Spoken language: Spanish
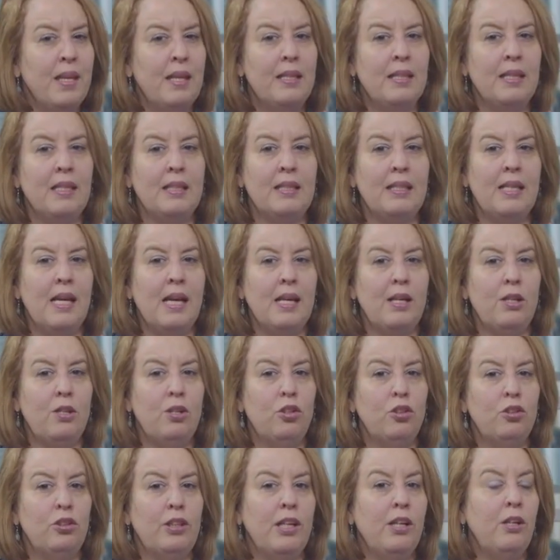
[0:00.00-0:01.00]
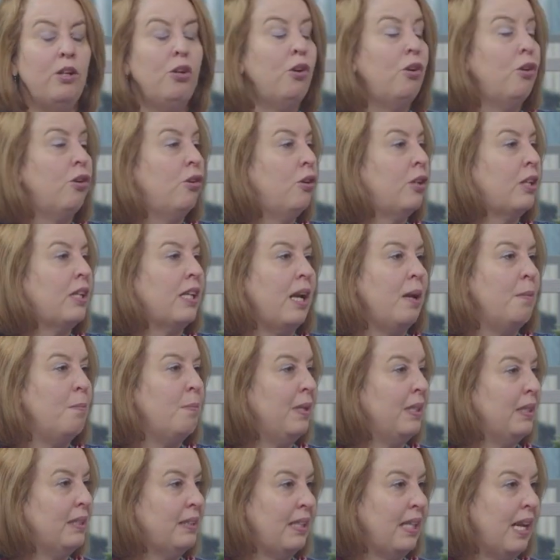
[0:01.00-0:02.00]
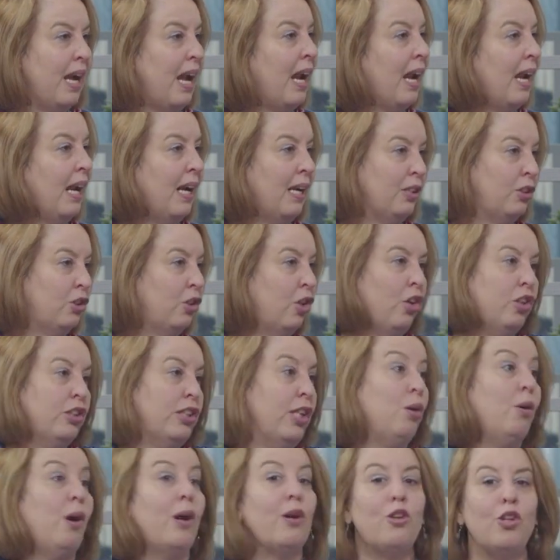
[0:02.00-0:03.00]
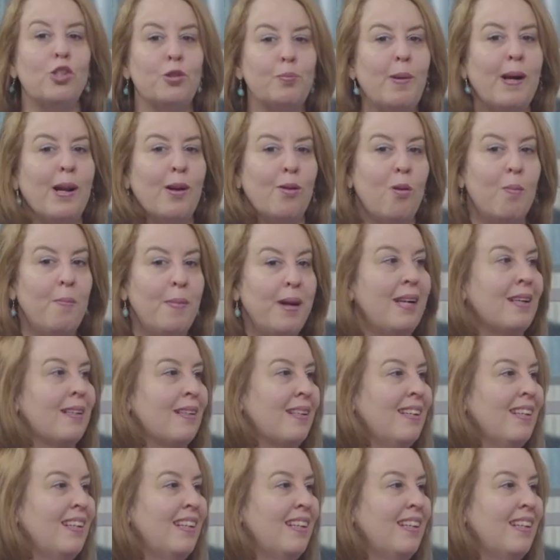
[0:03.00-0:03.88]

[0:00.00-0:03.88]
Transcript: decía, no tengo realmente, solo tengo arroz para comer.